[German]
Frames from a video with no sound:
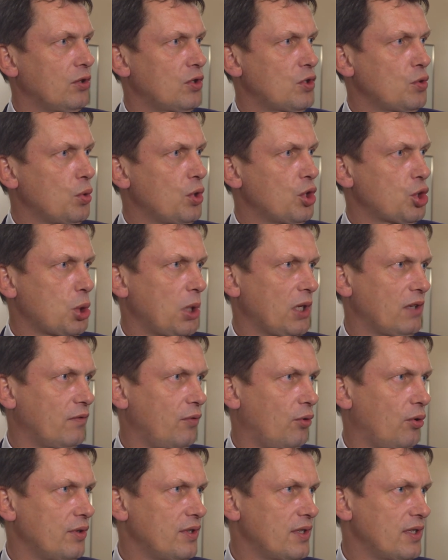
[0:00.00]
zugeschickt
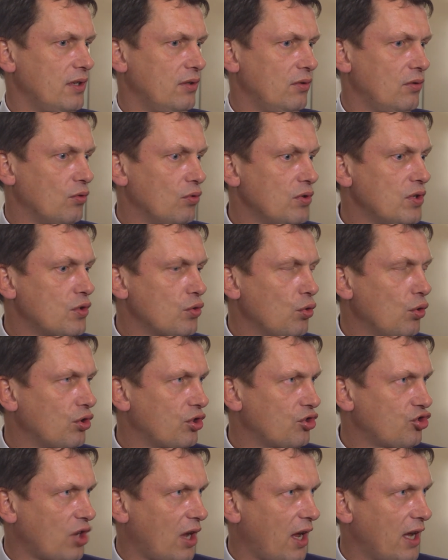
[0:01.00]
worden sind. Und so
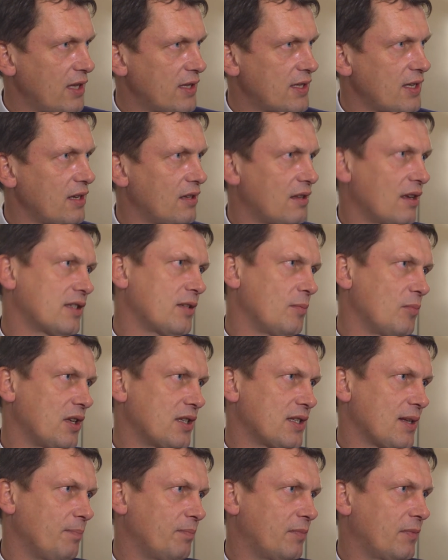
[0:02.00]
scheint sich das im
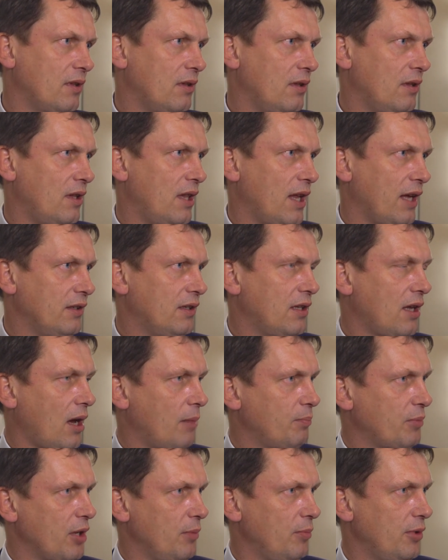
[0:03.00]
gesamten Land
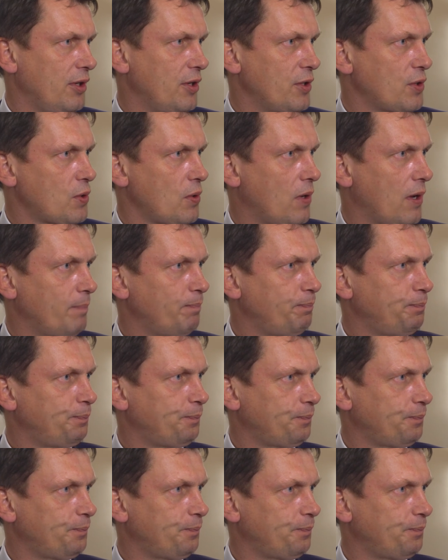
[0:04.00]
abgebildet zu haben.